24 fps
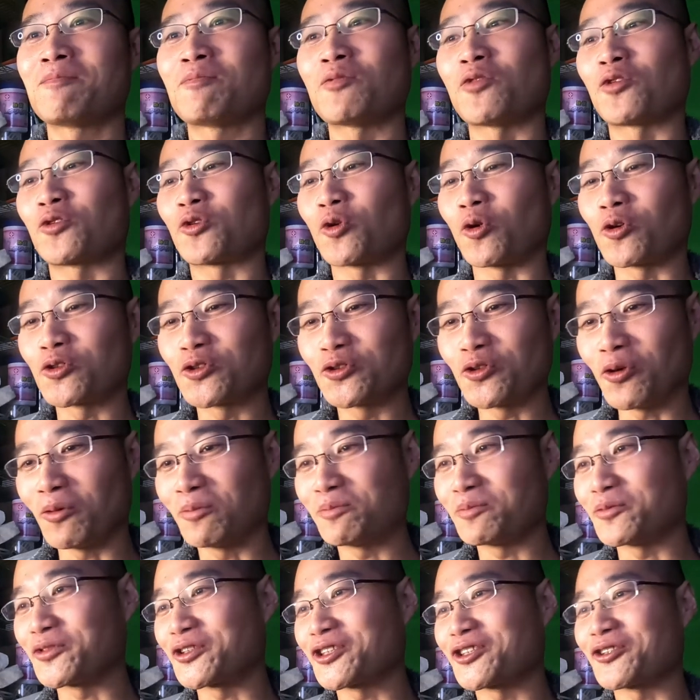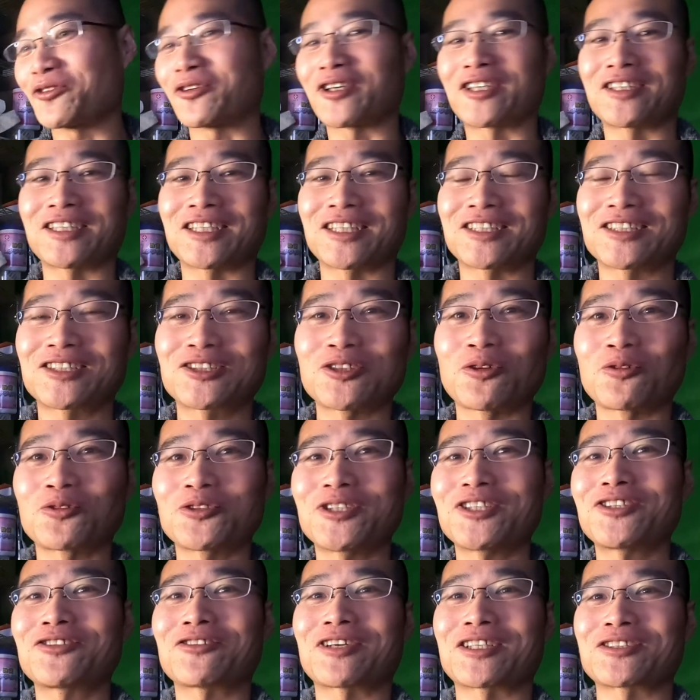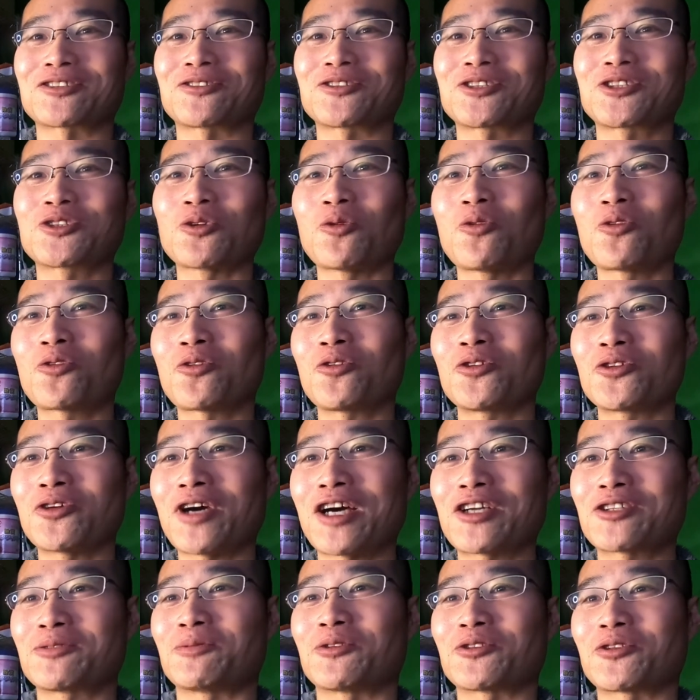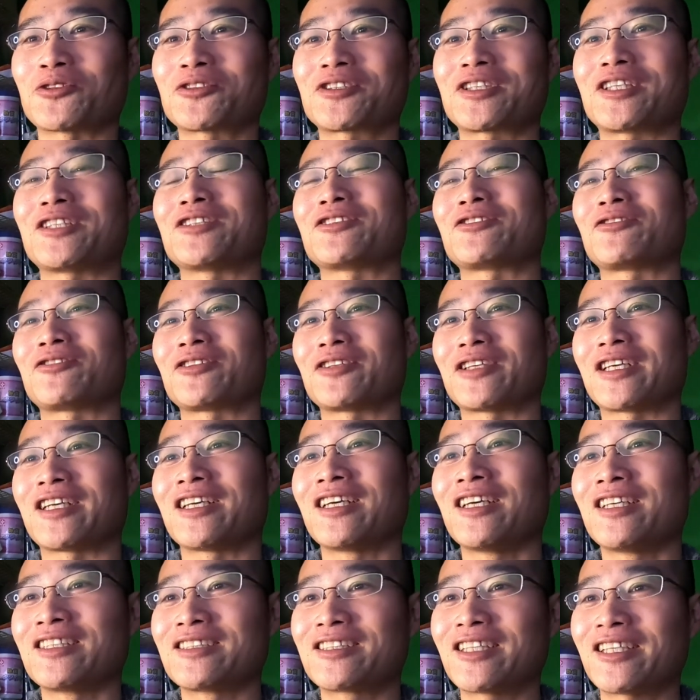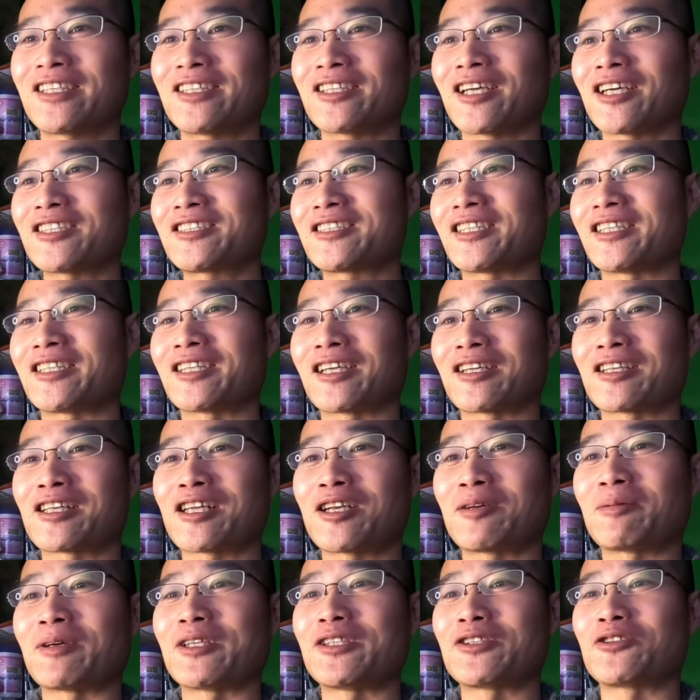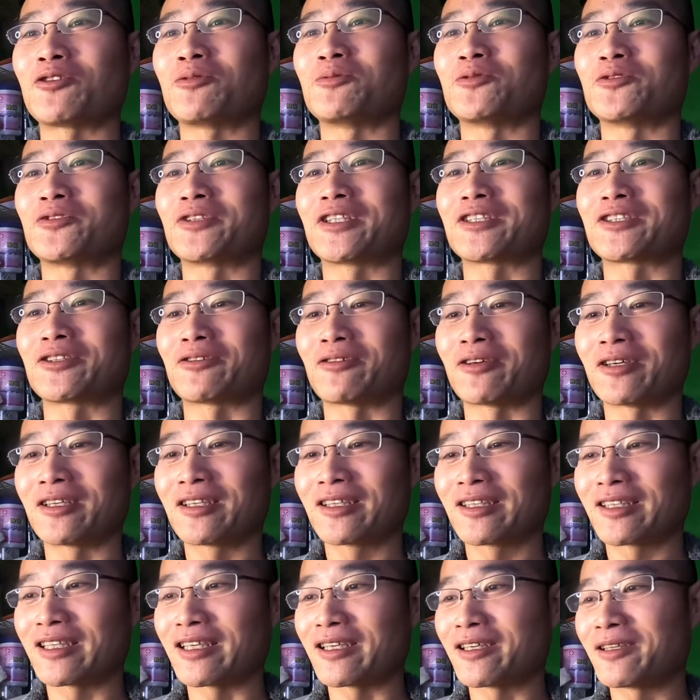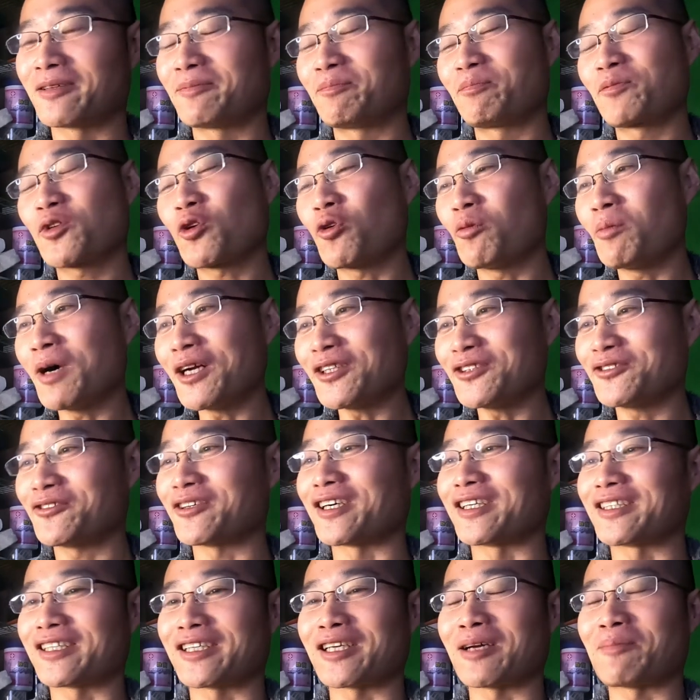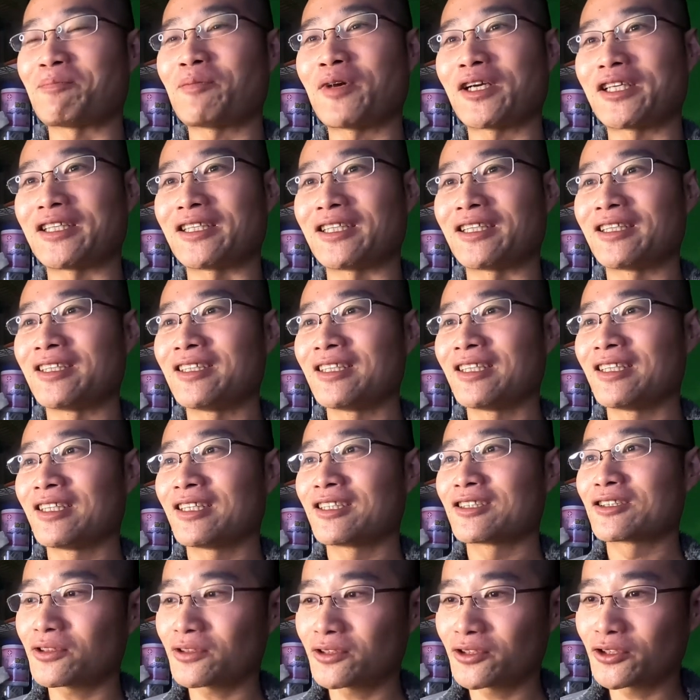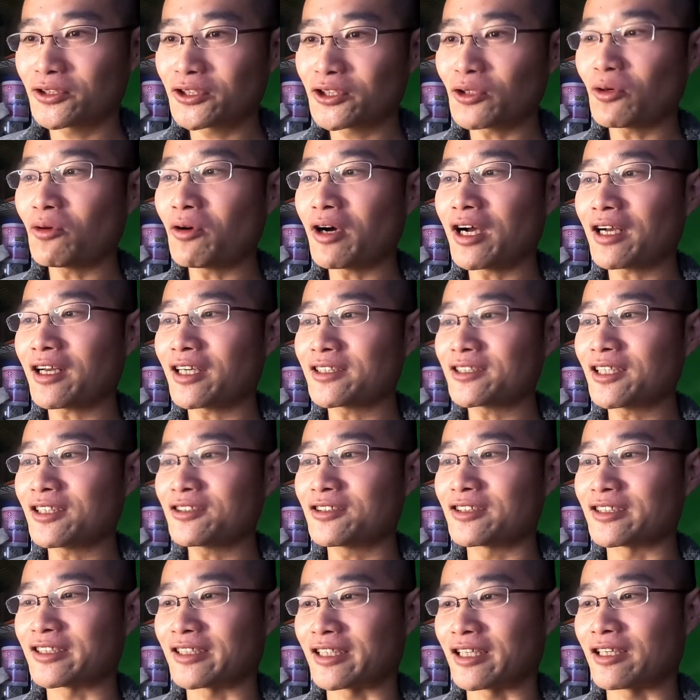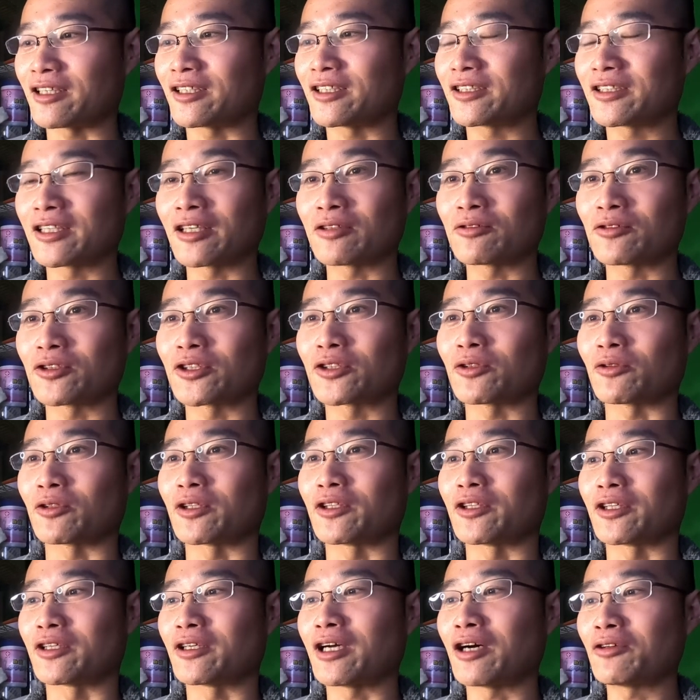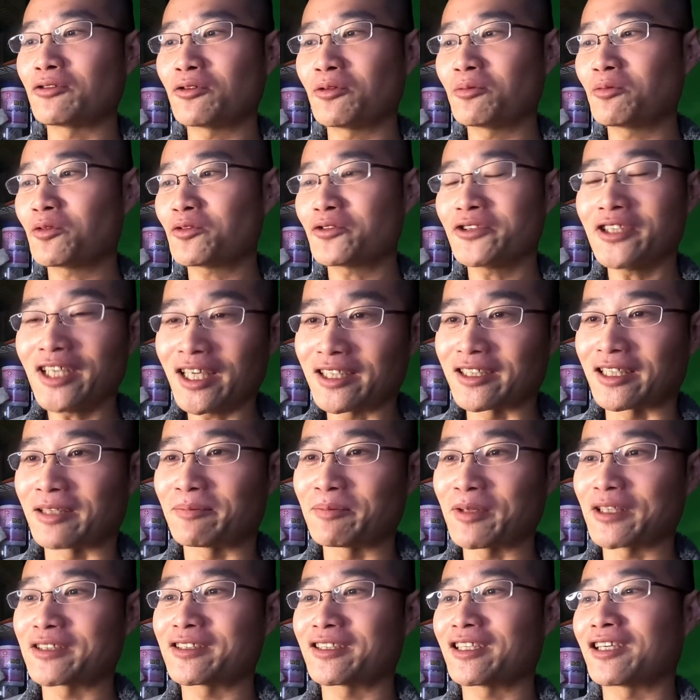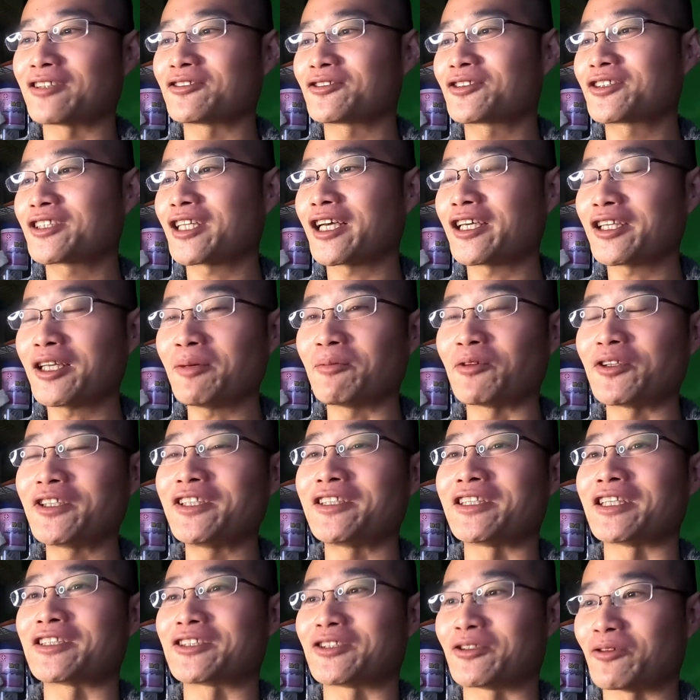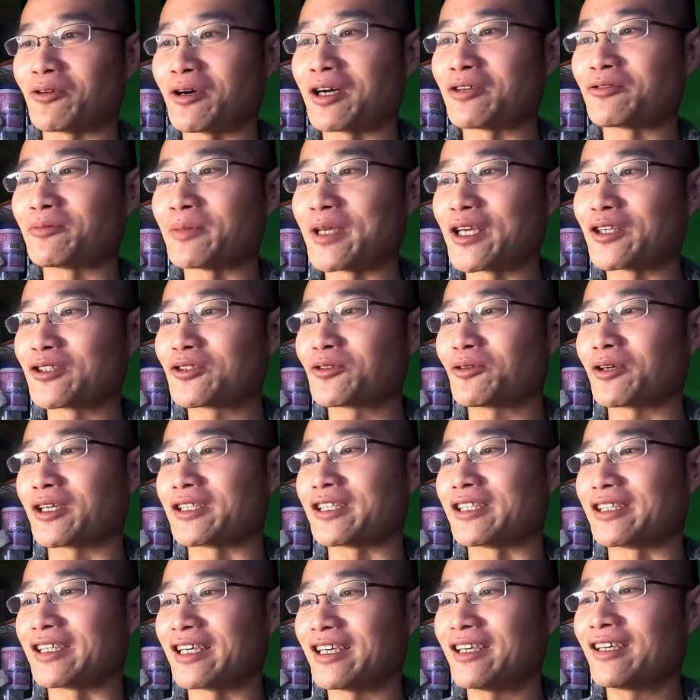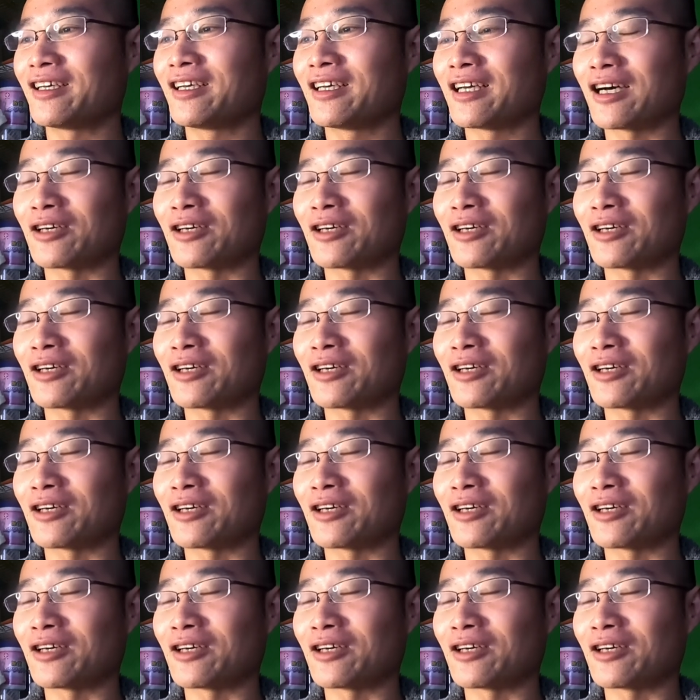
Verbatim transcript: もう録音物とかね、書類とかそういう証拠のあるものっていうのはね、ぜひ出していただければいいと思うんですよ。で、困るのがね、やっぱり、素性を明かさずにね、言ってくる人でね、僕にはね、別に伝えてもいいんですよ。メールとかでね。